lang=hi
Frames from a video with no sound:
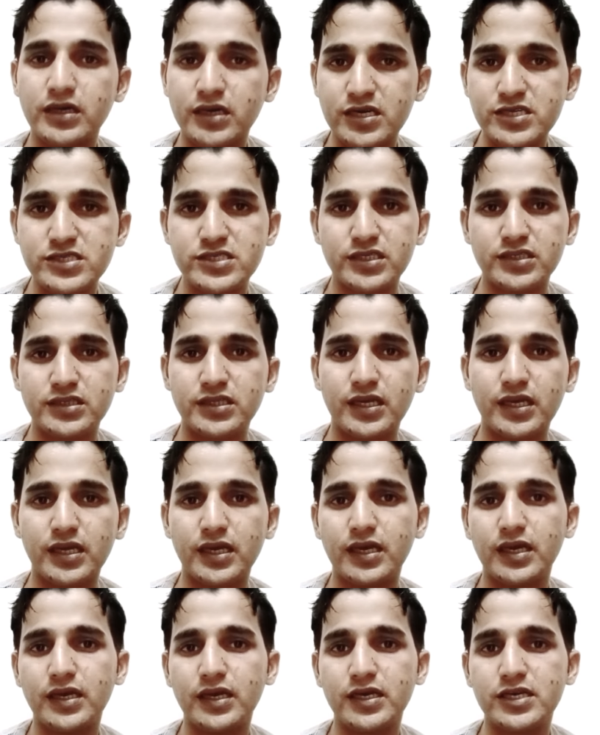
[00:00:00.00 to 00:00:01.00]
कर सकते
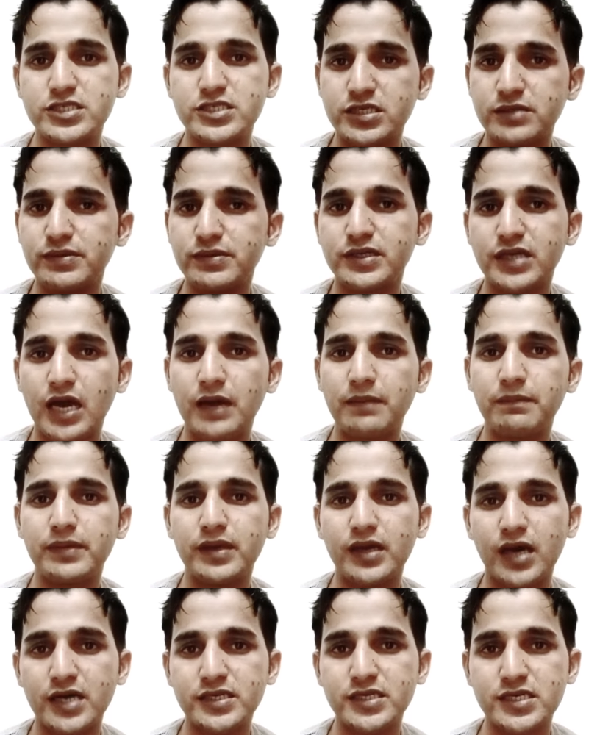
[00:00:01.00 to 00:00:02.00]
हैं किसी भी टाइम
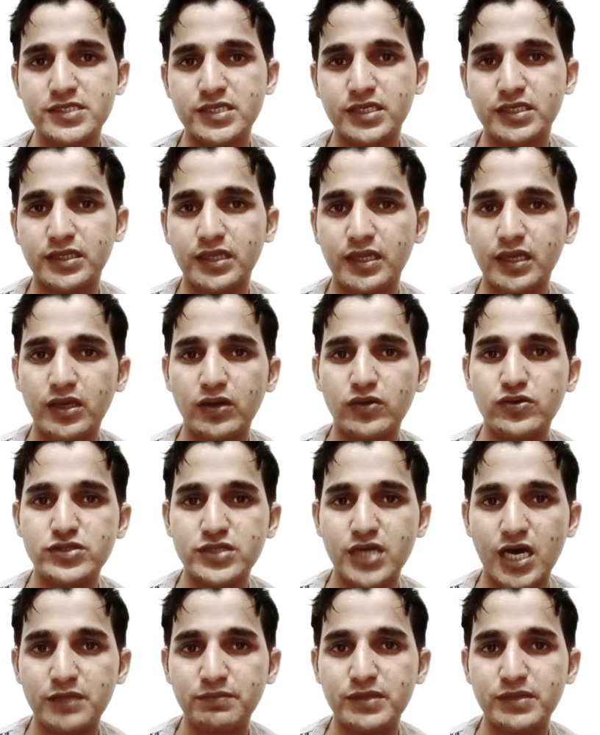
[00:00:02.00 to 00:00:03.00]
भी आ जा सकते हैं और
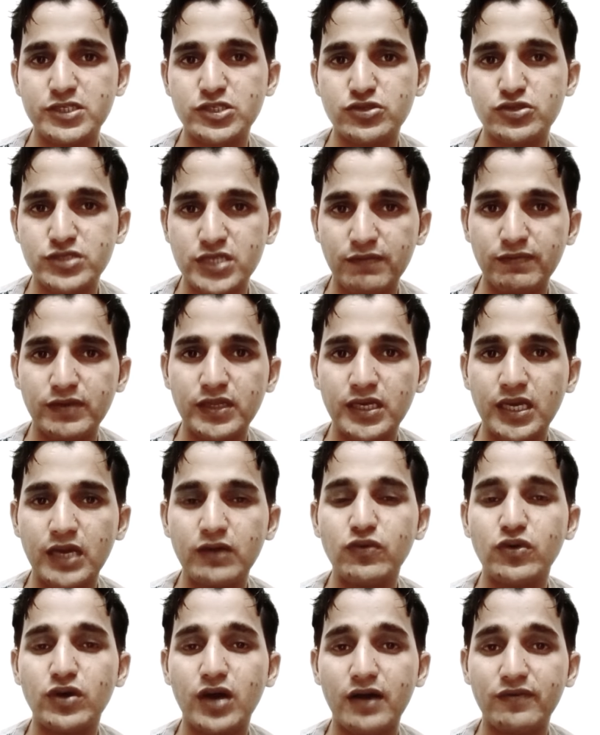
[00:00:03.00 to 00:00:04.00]
साथ में जो ट्रैवलिंग
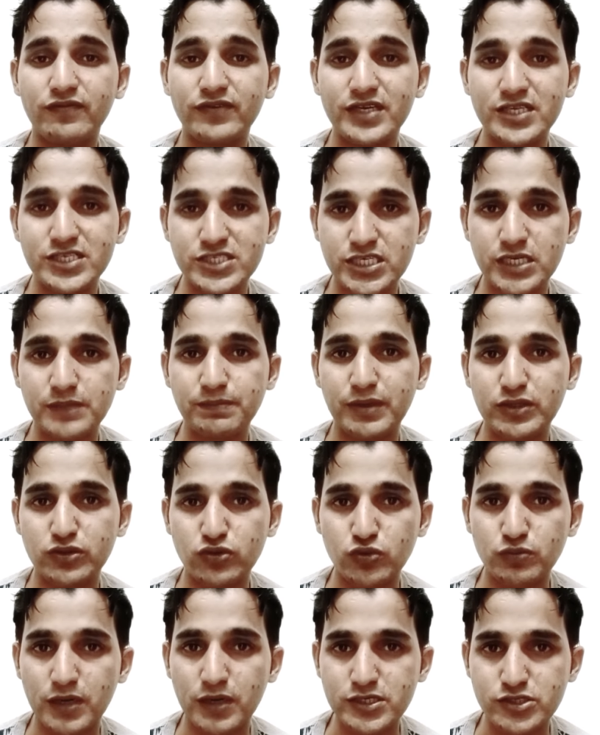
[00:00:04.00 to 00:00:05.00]
है वो काफ़ी चीप है
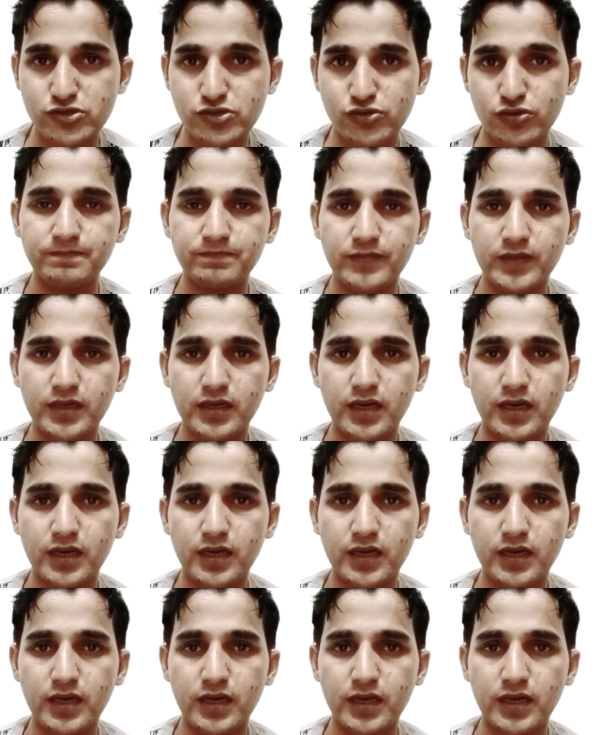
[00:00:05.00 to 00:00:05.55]
थ्रू मेट्रो